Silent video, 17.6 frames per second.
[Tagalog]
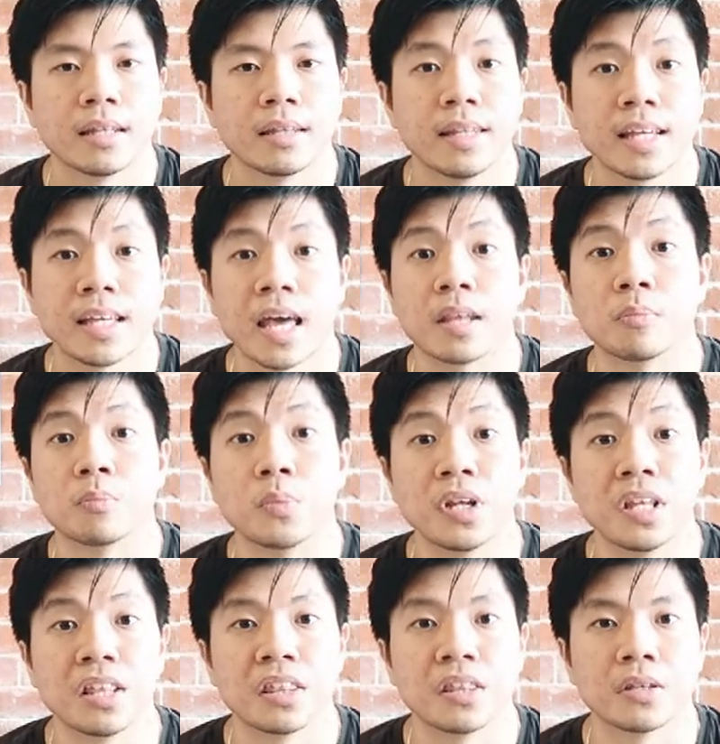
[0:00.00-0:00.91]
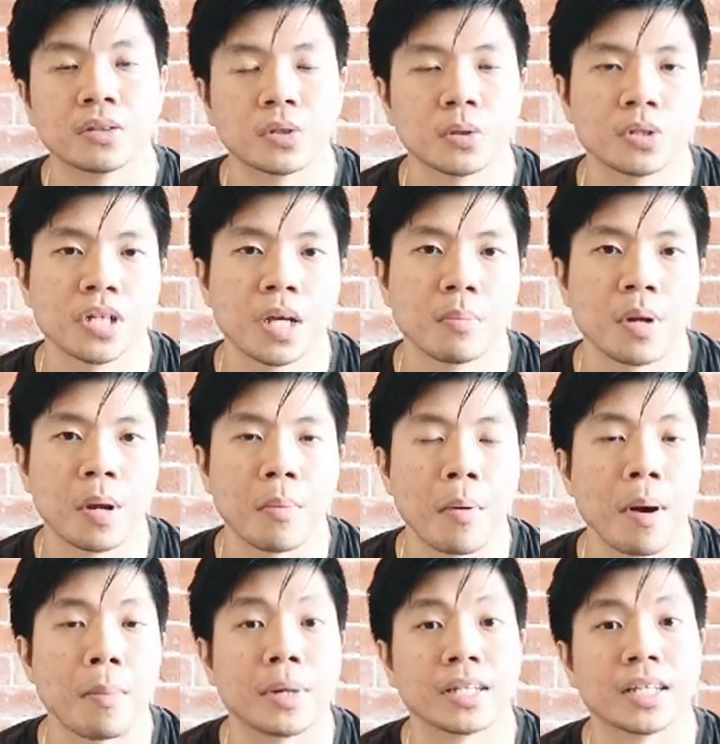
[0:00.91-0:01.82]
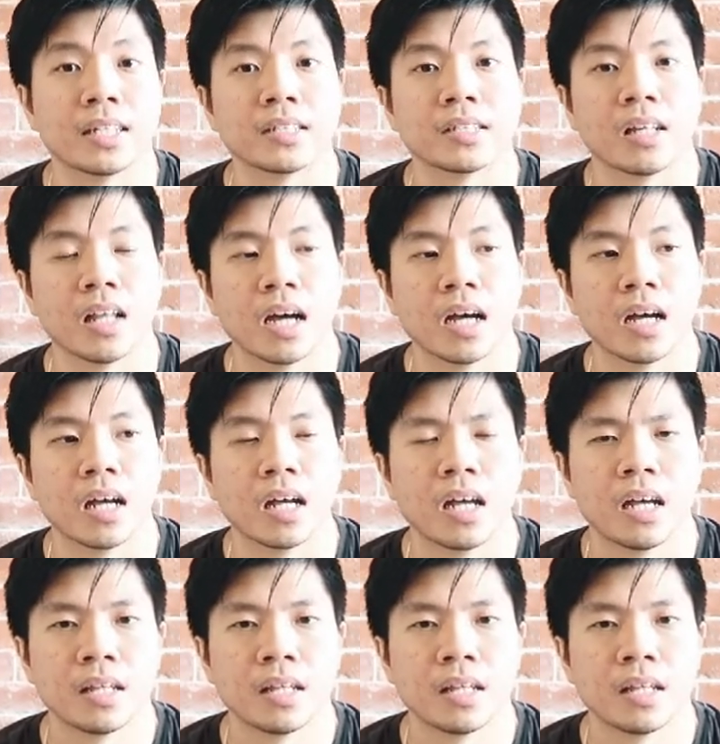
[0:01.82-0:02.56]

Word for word: they can't breathe. So, syempre, mamamatay sila.